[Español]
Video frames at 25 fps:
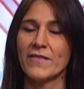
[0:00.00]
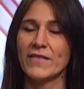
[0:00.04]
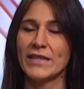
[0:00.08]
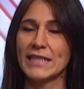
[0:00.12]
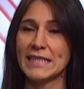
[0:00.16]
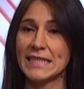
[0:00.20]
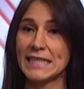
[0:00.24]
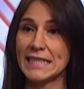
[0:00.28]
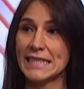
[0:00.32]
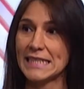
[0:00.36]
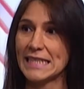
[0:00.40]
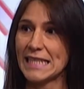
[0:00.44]

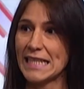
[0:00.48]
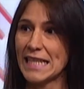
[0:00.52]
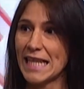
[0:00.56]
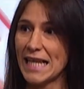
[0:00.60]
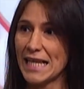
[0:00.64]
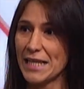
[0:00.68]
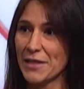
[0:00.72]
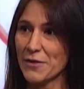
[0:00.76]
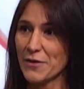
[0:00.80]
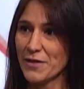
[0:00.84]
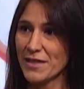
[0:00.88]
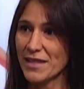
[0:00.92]
23
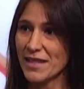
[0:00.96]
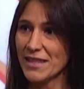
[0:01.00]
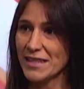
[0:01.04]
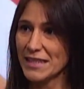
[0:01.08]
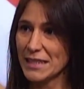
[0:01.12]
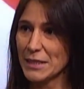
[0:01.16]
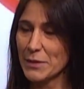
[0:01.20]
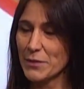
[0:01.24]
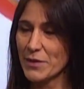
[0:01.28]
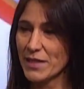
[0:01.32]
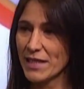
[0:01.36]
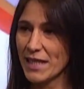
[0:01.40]
años de
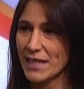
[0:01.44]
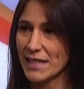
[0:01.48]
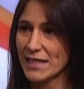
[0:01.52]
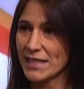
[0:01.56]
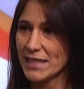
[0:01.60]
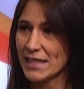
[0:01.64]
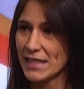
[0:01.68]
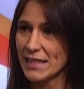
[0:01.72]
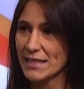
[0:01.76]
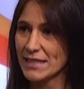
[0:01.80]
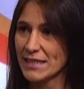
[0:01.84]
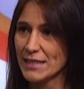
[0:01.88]
antigüedad
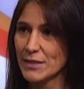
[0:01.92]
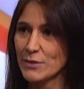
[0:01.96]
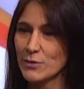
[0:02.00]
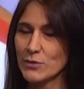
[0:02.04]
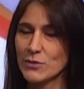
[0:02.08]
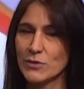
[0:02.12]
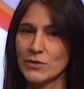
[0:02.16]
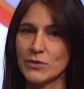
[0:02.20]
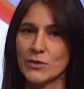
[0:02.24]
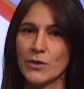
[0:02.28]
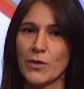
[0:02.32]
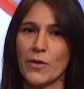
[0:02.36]
en la
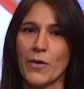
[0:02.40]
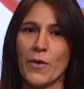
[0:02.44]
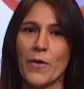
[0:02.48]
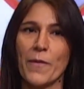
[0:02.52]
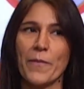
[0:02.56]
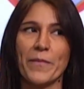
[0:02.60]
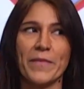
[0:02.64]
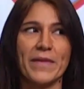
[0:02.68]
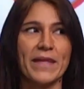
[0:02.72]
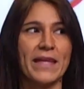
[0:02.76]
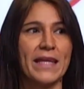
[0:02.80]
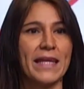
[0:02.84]

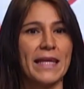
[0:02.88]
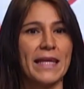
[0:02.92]
institución,